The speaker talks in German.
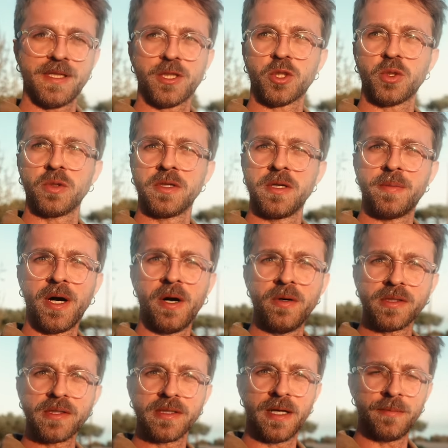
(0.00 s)
sechs Stunden
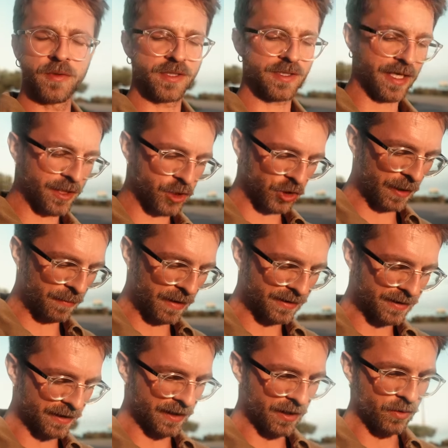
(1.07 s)
gebraucht, haben uns drei
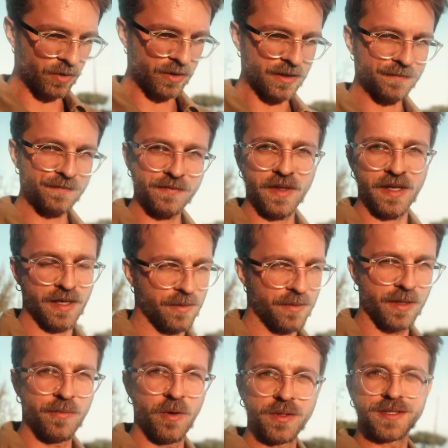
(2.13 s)
Stellplätze angeguckt
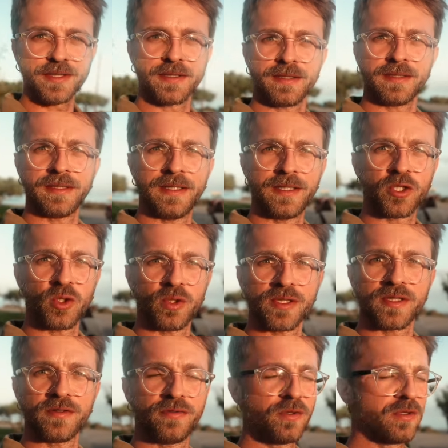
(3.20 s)
aber im Osten nichts
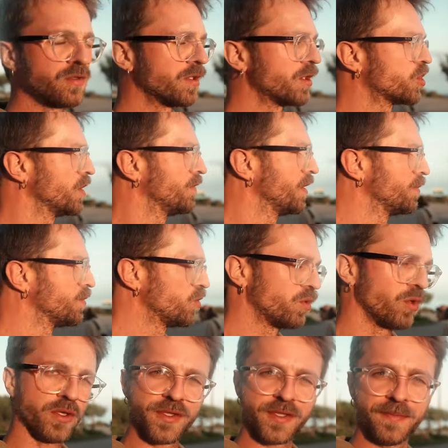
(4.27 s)
Schönes gefunden und jetzt stehen wir im
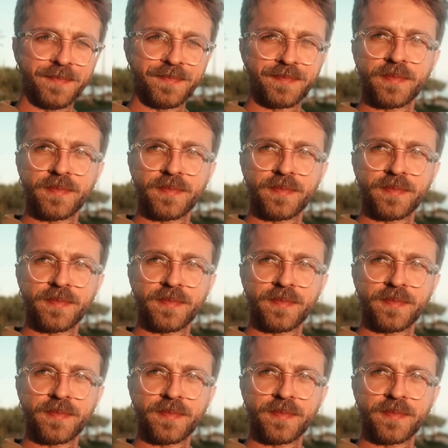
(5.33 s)
Südosten.